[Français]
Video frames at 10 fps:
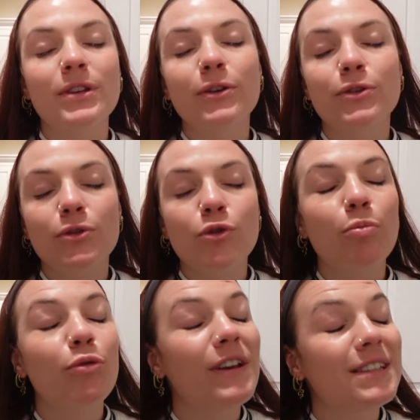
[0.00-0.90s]
sais que c'est toujours
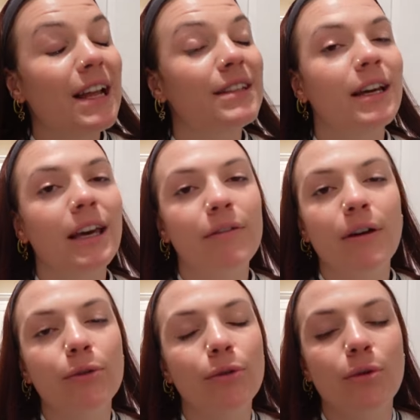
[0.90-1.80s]
plus facile à dire qu'à
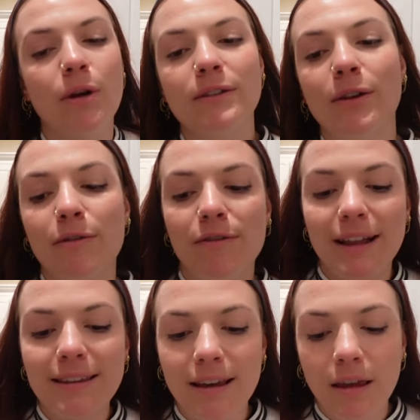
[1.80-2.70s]
faire de se lancer dans
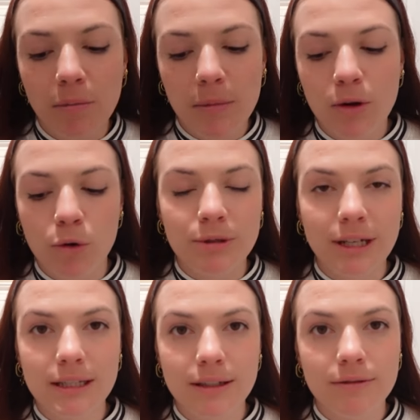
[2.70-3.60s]
25 000
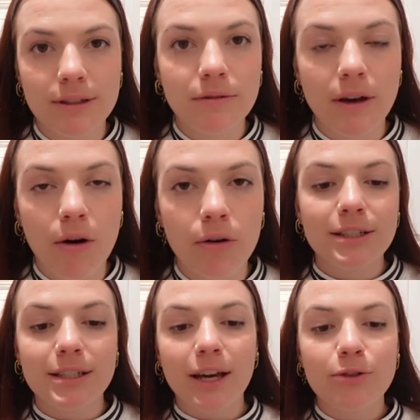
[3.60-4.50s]
objectifs différents.
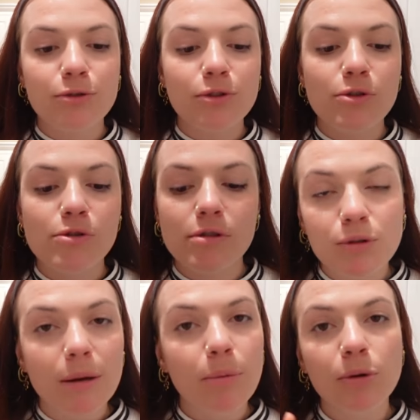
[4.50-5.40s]
Je dirais juste que le
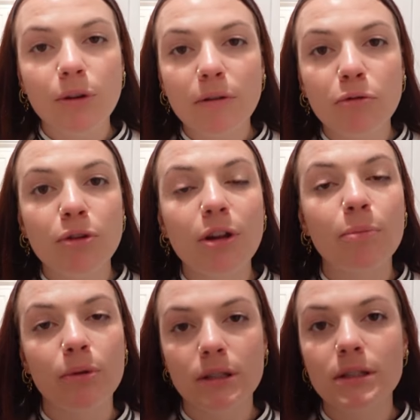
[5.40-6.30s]
plus important, c'est de donner
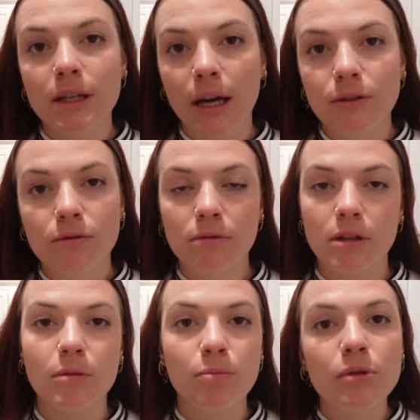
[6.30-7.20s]
une petite direction,
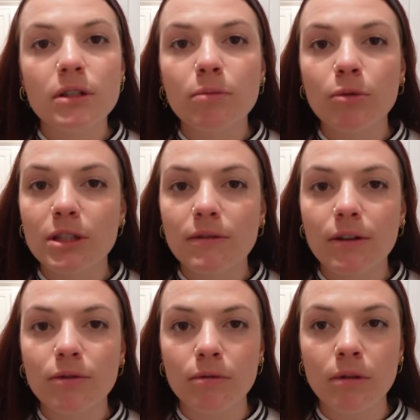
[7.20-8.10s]
une petite
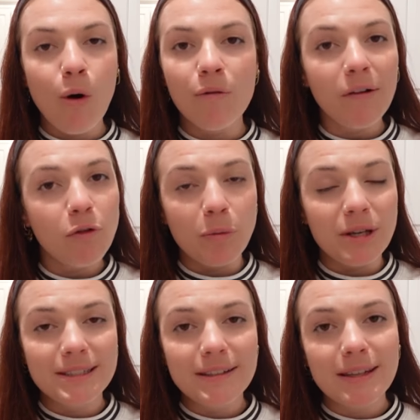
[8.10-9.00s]
motivation. En vrai, vos
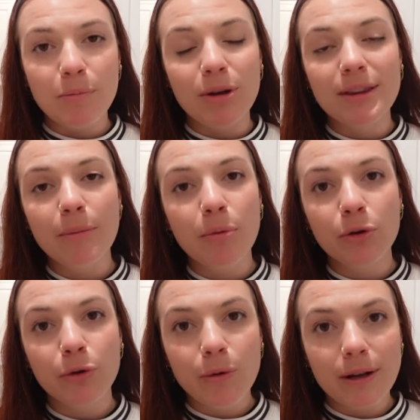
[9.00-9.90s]
objectifs, ça peut être
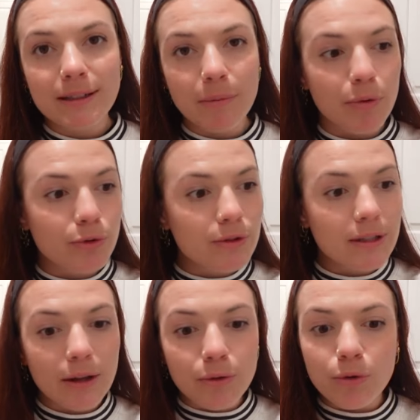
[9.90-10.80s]
n'importe quoi. Hein. Ça peut
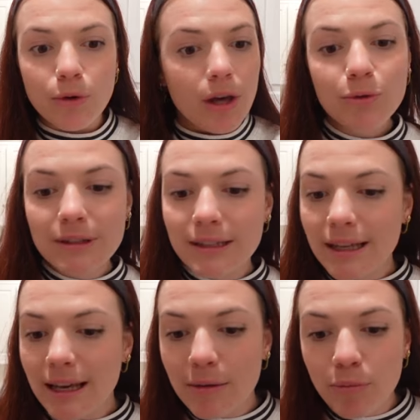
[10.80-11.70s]
juste être de
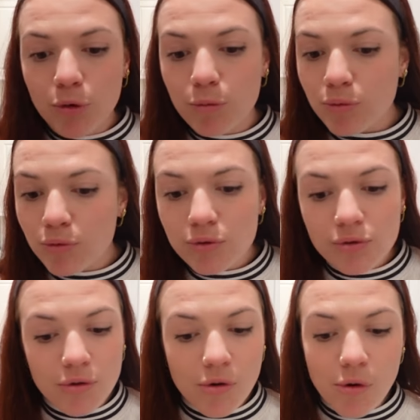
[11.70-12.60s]
cuisiner beaucoup
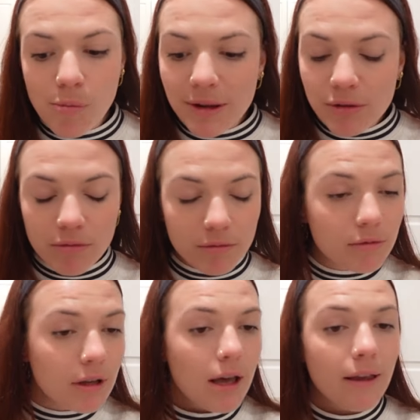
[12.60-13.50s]
plus euh,
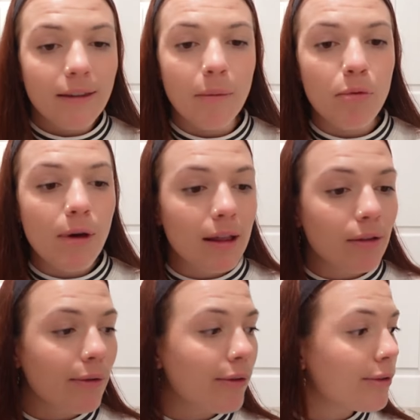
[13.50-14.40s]
maison. Ça peut
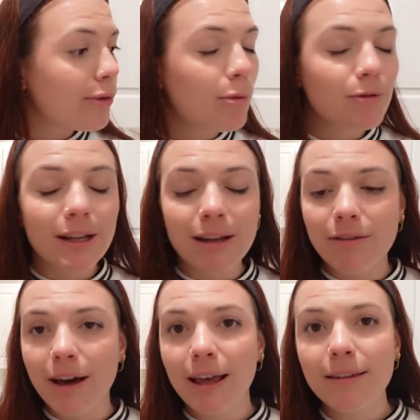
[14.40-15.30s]
être euh, de monter
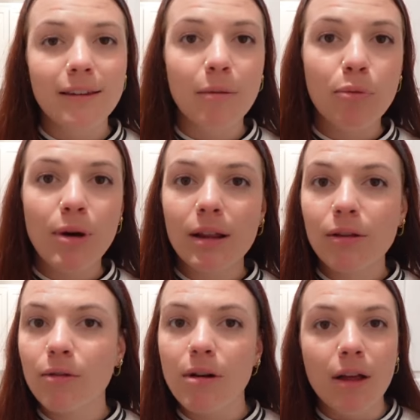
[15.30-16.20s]
l'Everest. Ça peut
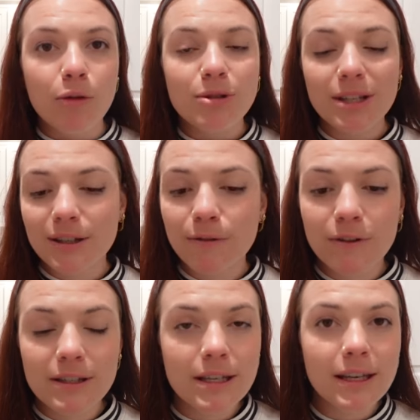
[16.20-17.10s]
être euh, un objectif
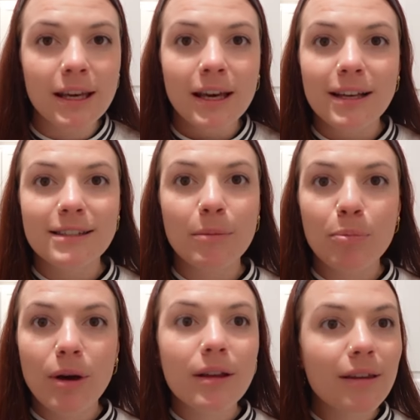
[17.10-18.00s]
physique. Ça
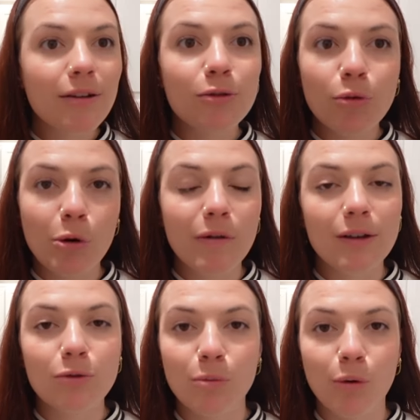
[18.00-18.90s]
peut être une
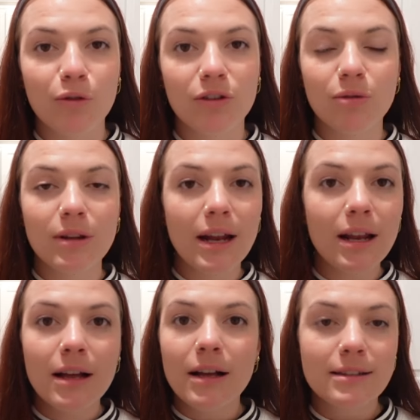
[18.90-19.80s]
reconversion professionnelle.
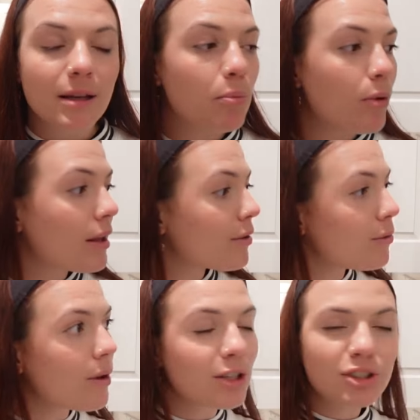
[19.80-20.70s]
Ça peut
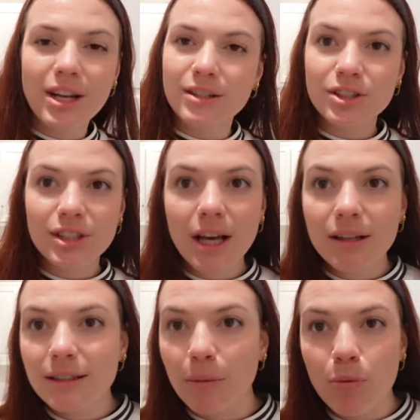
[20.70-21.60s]
être acheter un
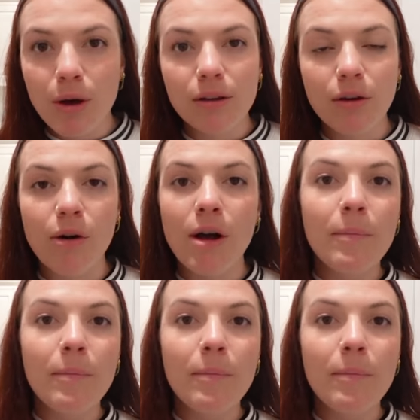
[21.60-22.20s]
chien. Ça peut être